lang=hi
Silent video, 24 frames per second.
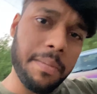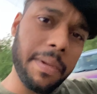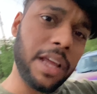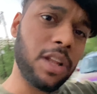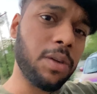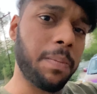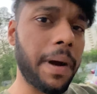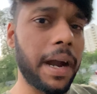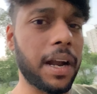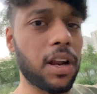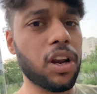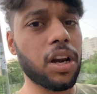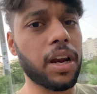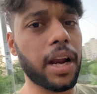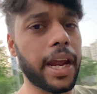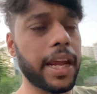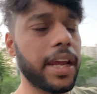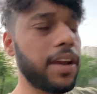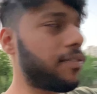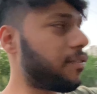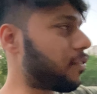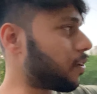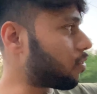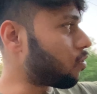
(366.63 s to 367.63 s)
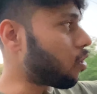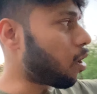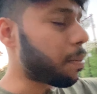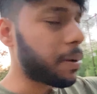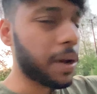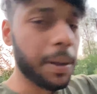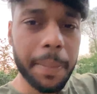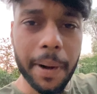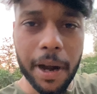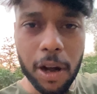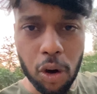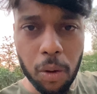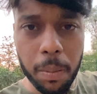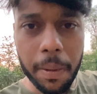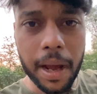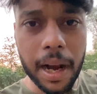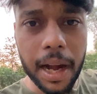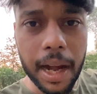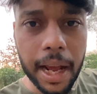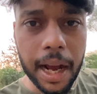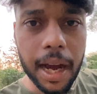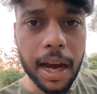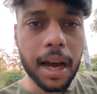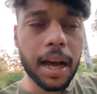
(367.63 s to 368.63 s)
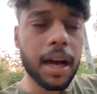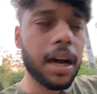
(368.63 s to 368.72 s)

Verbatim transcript: मेरी तो पेट्रोल रहेगी फिर वो अपनी पेट्रोल पे कर लेगा